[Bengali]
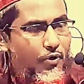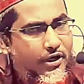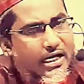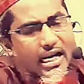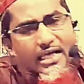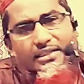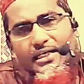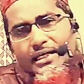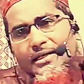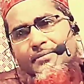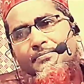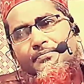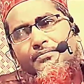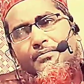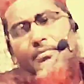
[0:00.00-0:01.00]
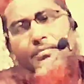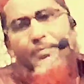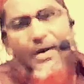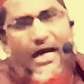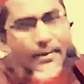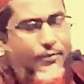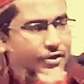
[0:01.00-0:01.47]
মহিলাদের
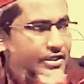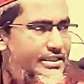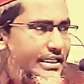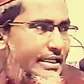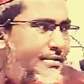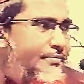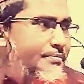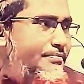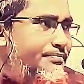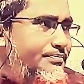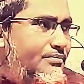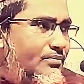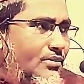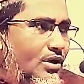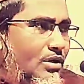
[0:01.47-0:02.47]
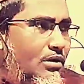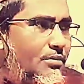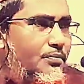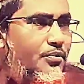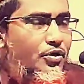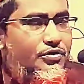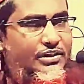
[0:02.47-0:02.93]
মা বোনেদের
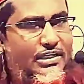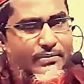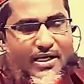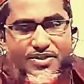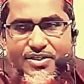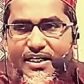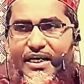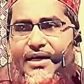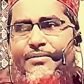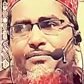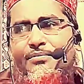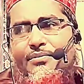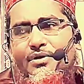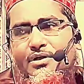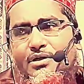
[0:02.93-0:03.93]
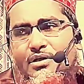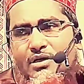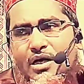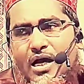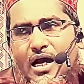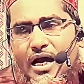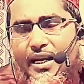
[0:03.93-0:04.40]
প্রতি মাসে
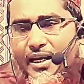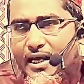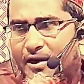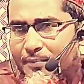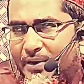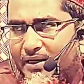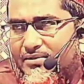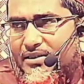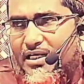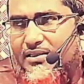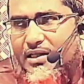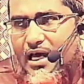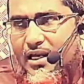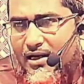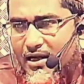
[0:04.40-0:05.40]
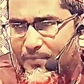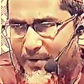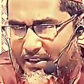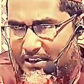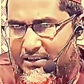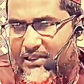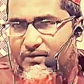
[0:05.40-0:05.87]
আল্লাহ পাক আল্লাহ
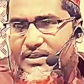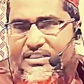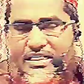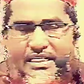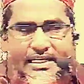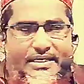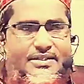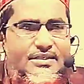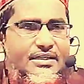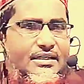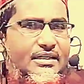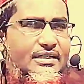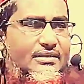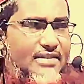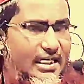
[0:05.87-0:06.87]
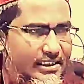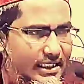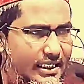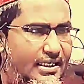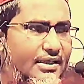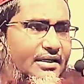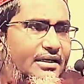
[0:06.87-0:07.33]
পাকের দেওয়া জিনিস
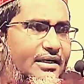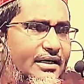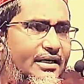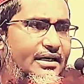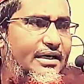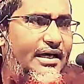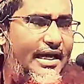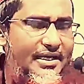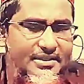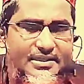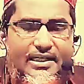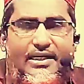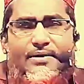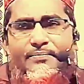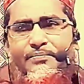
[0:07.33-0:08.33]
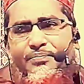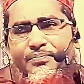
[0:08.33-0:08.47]
তাদের একটি